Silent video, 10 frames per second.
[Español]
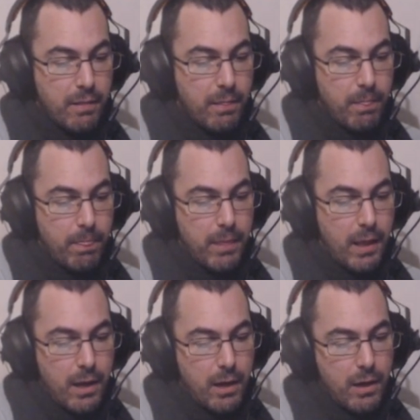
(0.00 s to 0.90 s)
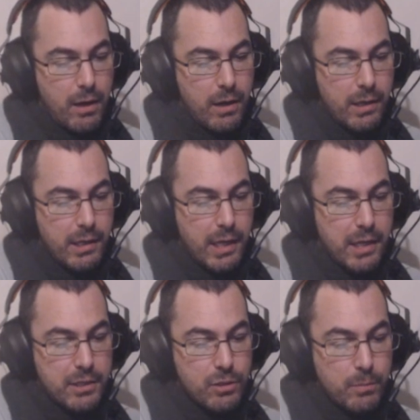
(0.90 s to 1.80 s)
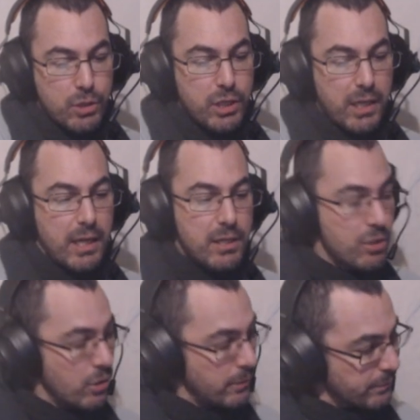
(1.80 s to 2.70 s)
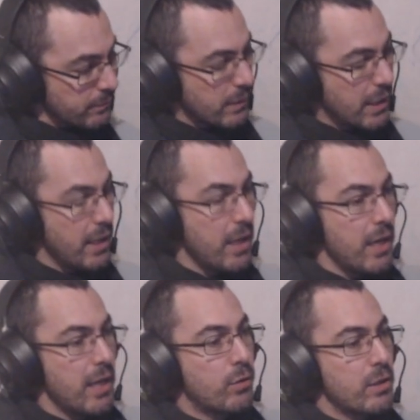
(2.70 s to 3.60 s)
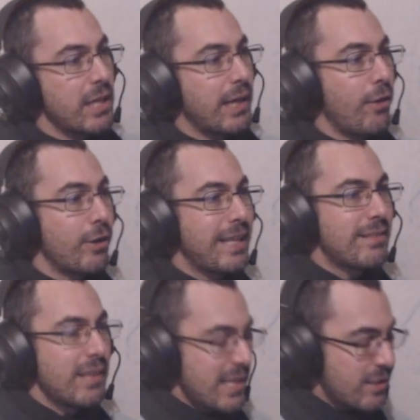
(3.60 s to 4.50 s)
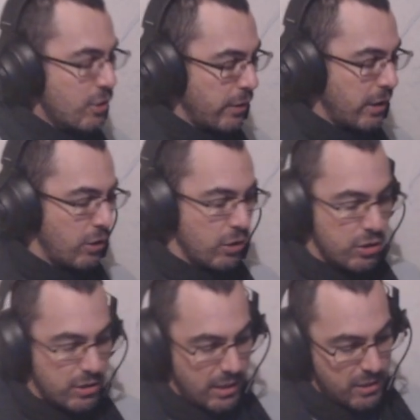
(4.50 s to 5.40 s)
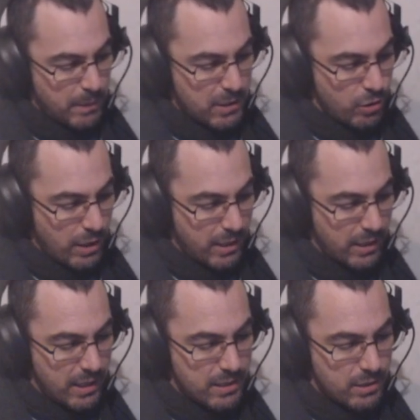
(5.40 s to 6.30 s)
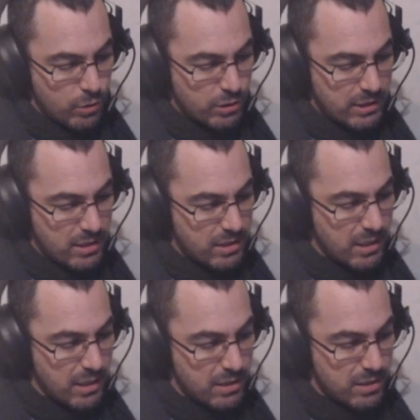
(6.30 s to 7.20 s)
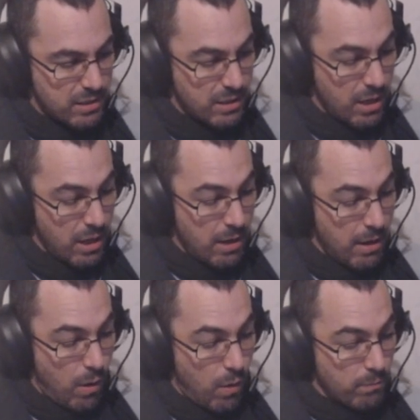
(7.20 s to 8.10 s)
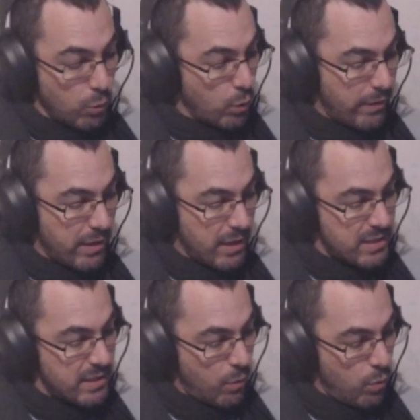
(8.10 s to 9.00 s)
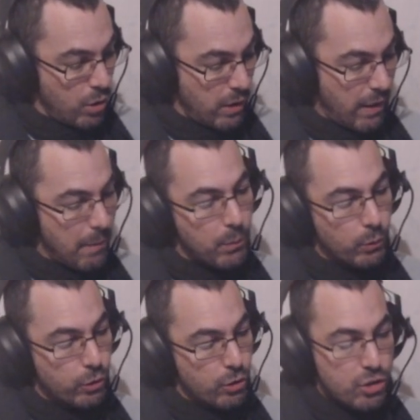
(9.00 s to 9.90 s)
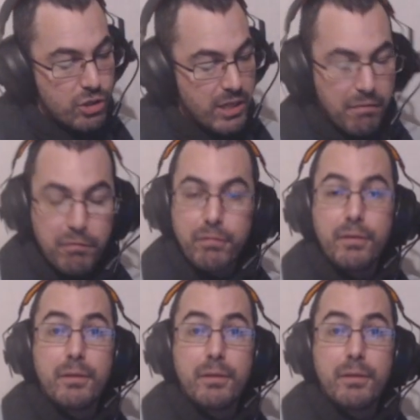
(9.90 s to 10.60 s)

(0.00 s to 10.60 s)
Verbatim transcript: del Nexo, por si acaso. Y tú eres el ganador de tres códigos, tres personajes o tres skins. Una de ellas seguro, la de puntos chef.